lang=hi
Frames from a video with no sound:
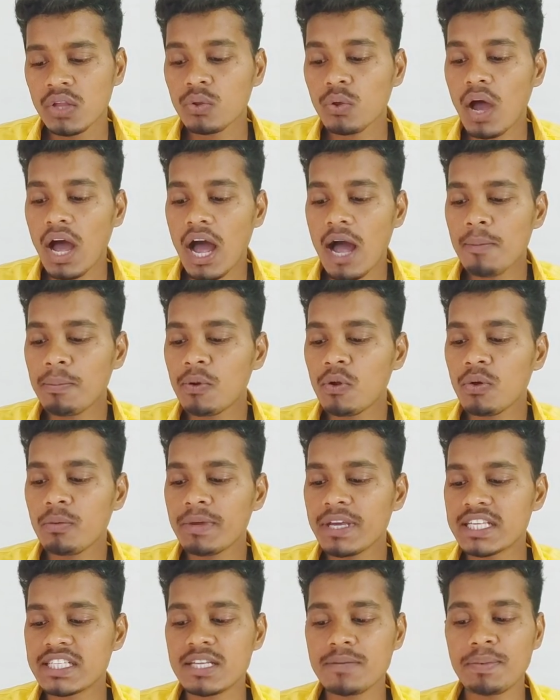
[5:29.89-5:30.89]
तो आप लोग
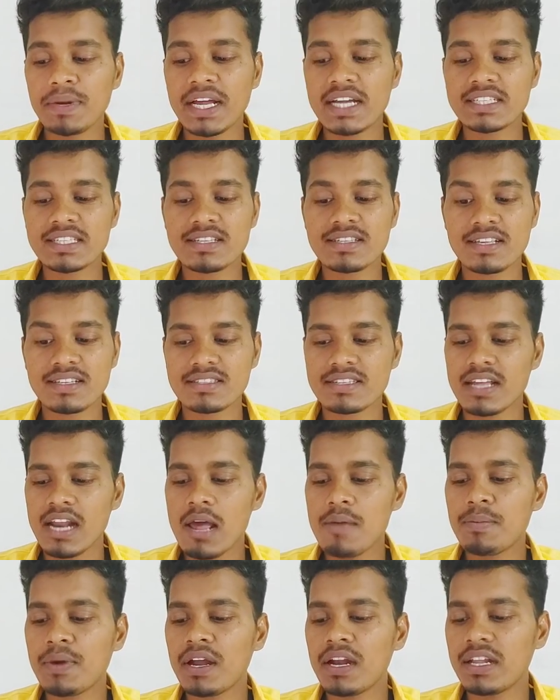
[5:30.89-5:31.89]
भी इसी प्रकार से
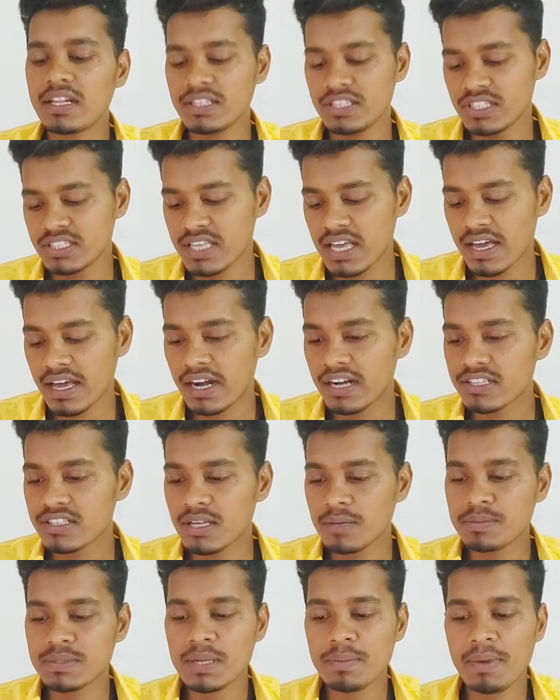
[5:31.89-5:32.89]
सब्सक्राइब कर लें जिसके कारण
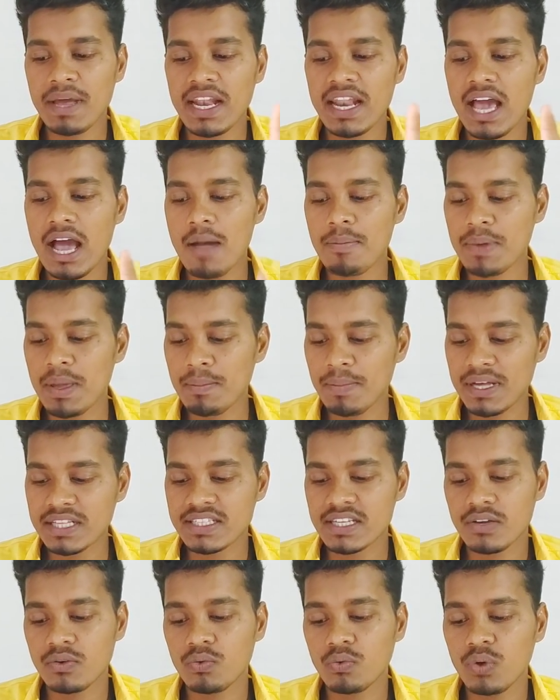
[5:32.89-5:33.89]
सबसे पहले आपके
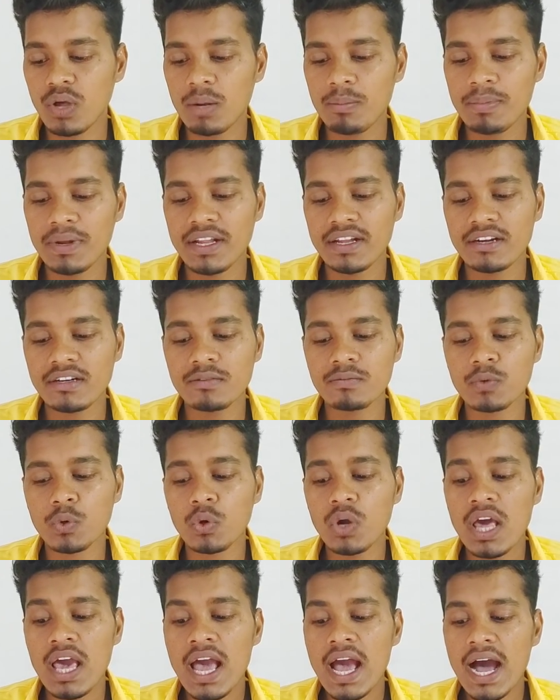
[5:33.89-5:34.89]
पास यह गूगल प्ले रेडम
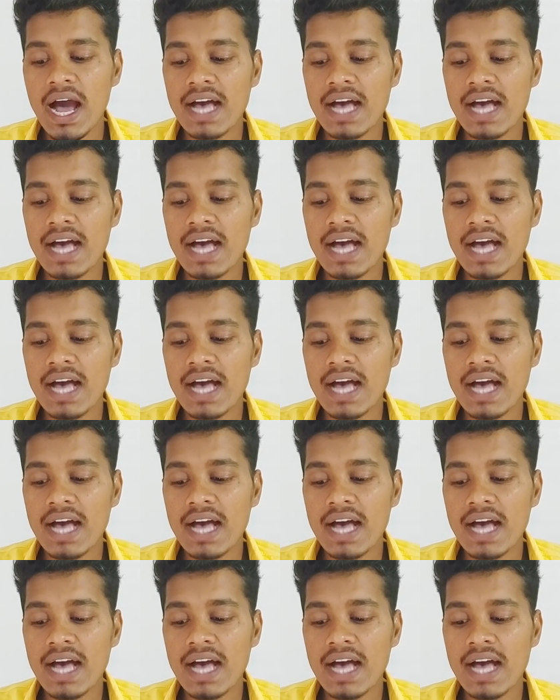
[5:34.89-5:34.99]
कोड